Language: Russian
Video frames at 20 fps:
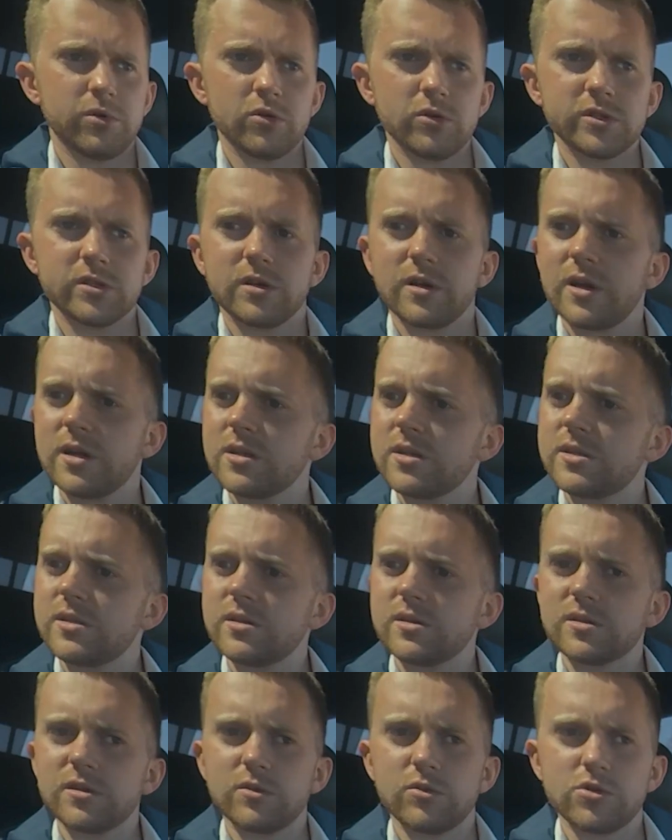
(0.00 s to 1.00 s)
просто
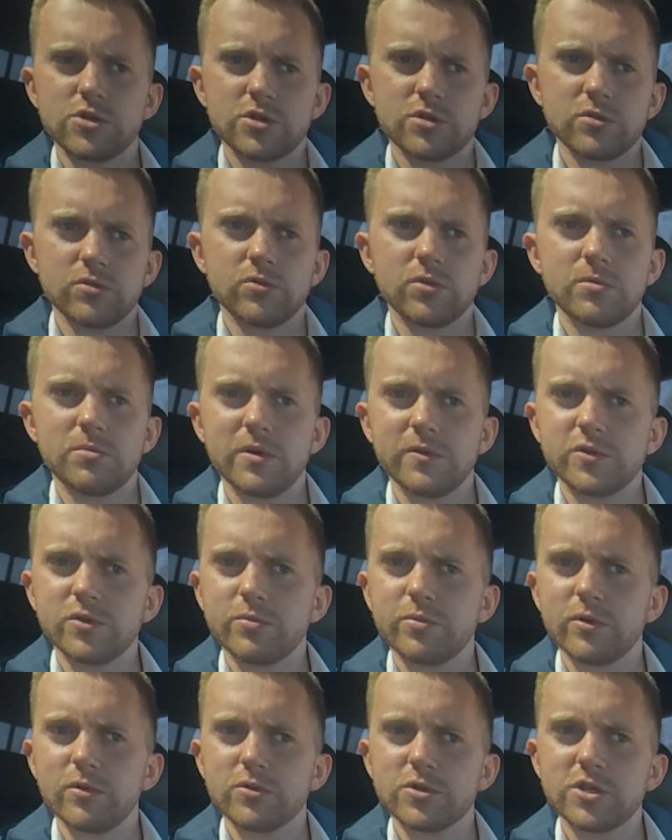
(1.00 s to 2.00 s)
радости за то, что у тебя
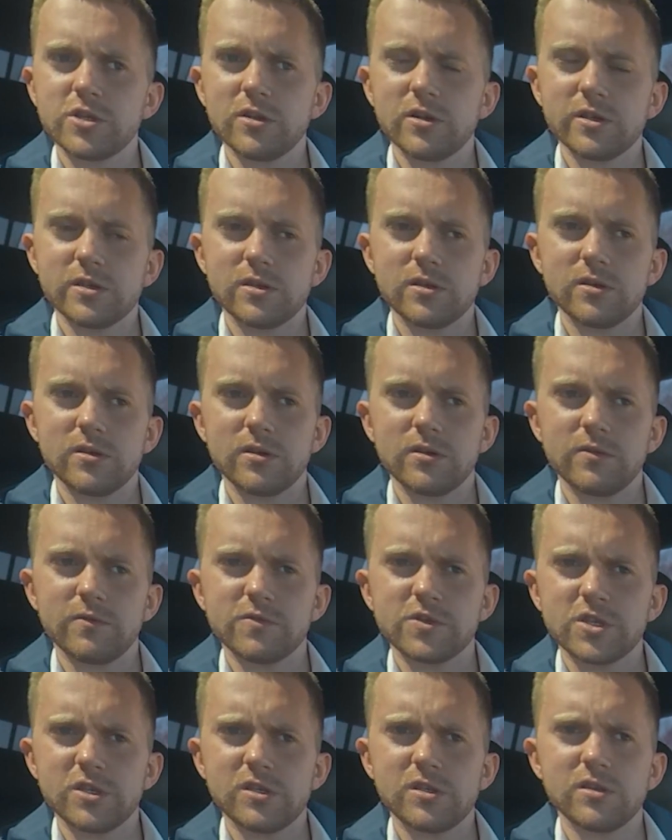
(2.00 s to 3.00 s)
все получилось
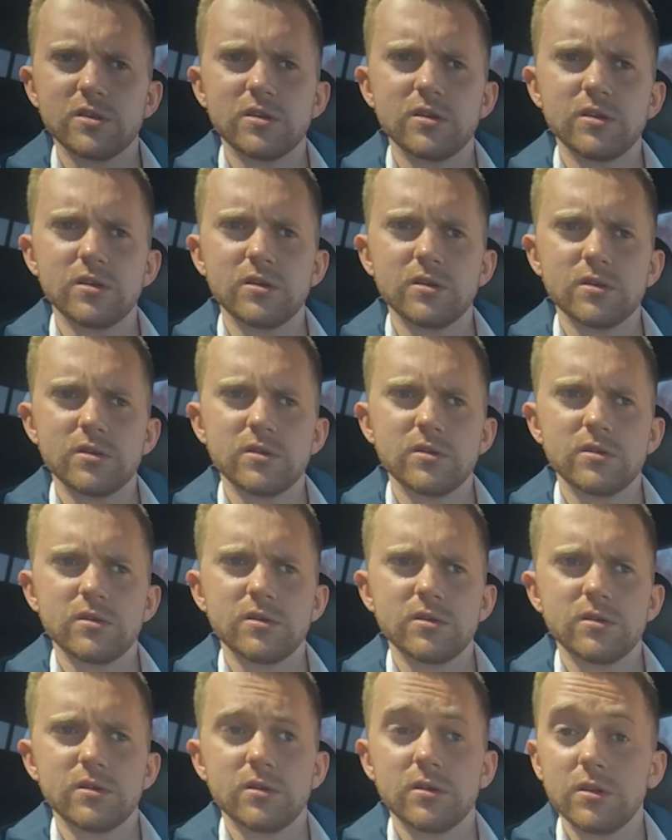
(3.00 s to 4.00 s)
в жизни
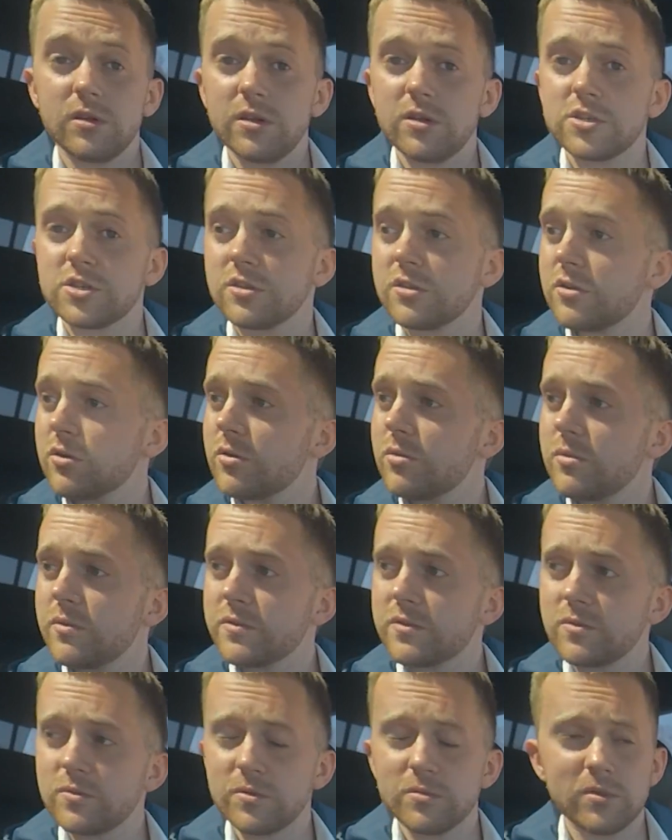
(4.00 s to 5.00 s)
и ты едешь на таком
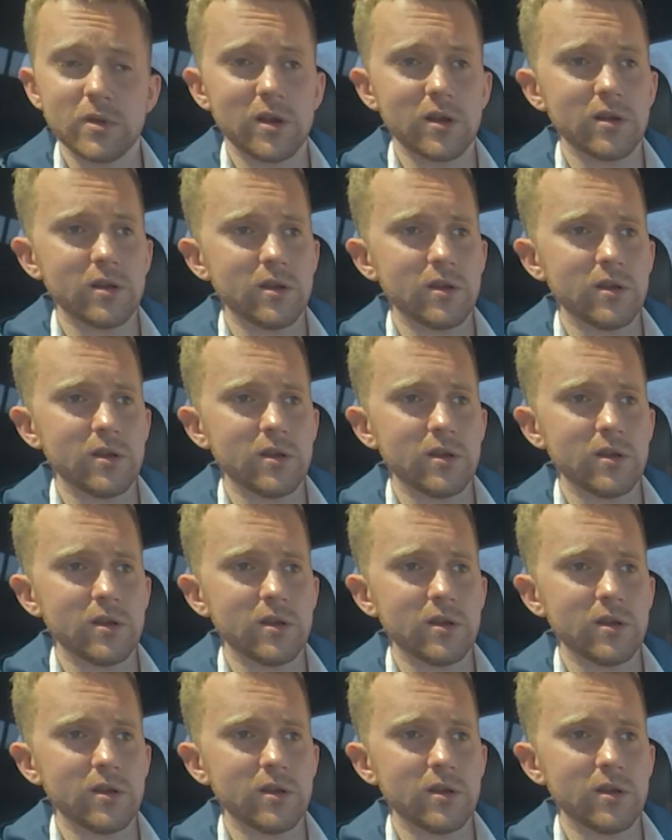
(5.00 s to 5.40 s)
автомобиле.